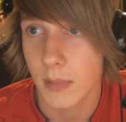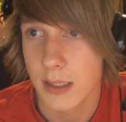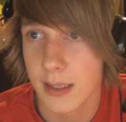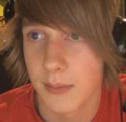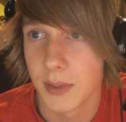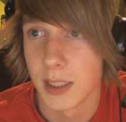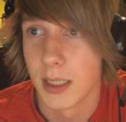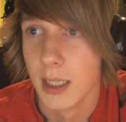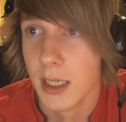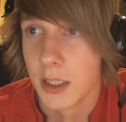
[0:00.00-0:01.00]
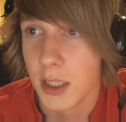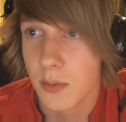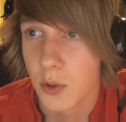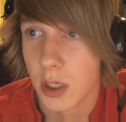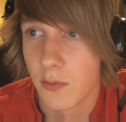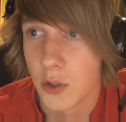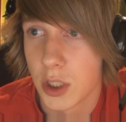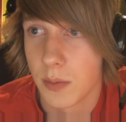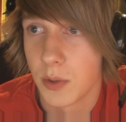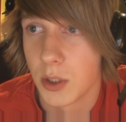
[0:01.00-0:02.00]
Następne. Czy jest
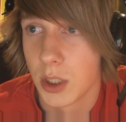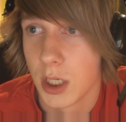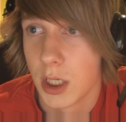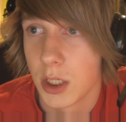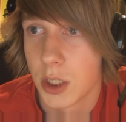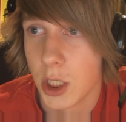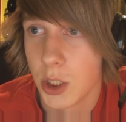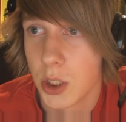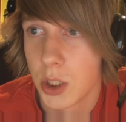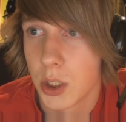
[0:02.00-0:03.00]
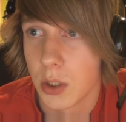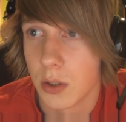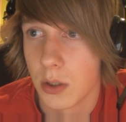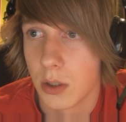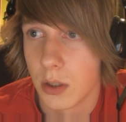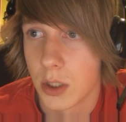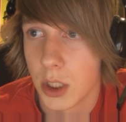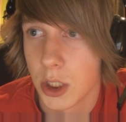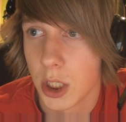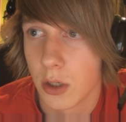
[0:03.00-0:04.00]
możliwość, żebyś część, y,
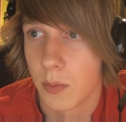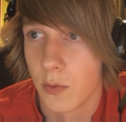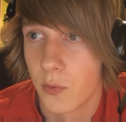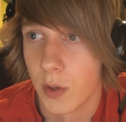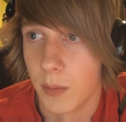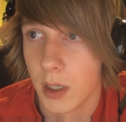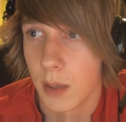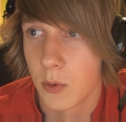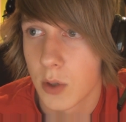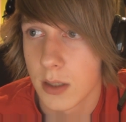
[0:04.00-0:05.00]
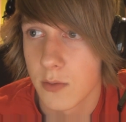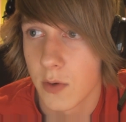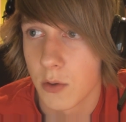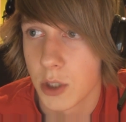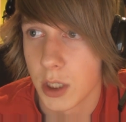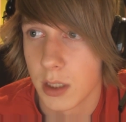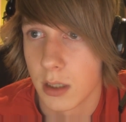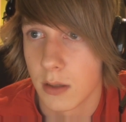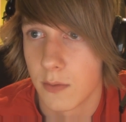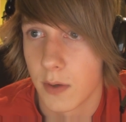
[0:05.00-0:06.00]
częściej robił filmy, aby ukazywało się
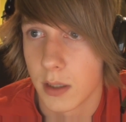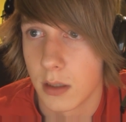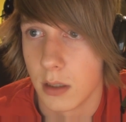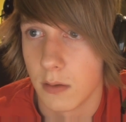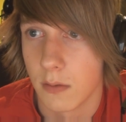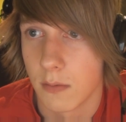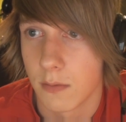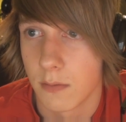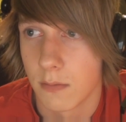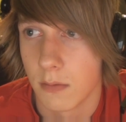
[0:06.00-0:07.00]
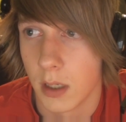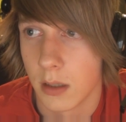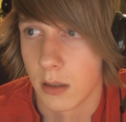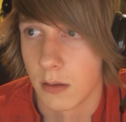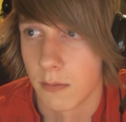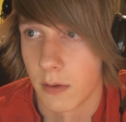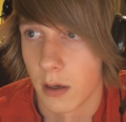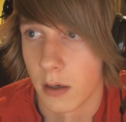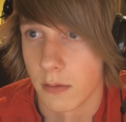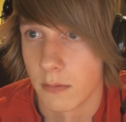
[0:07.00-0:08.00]
1-2 dni,
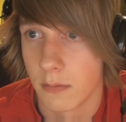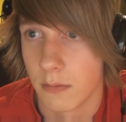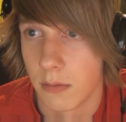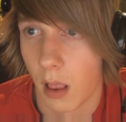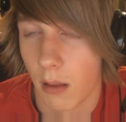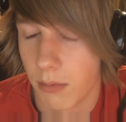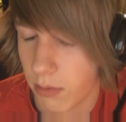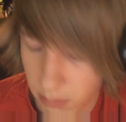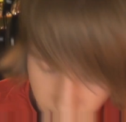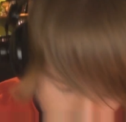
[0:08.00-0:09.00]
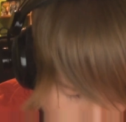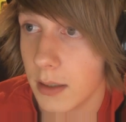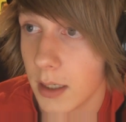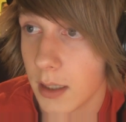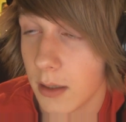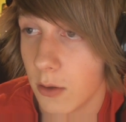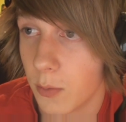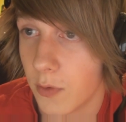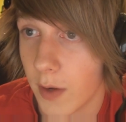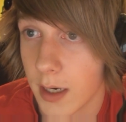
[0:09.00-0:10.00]
1-2, 1
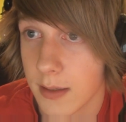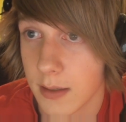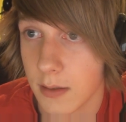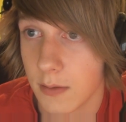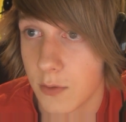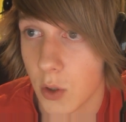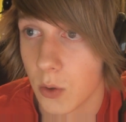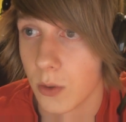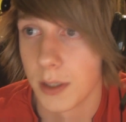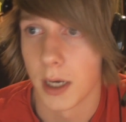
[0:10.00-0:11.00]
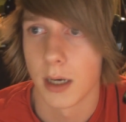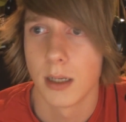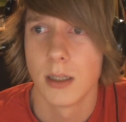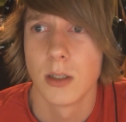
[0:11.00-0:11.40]
lub 2 razy w ciągu dnia?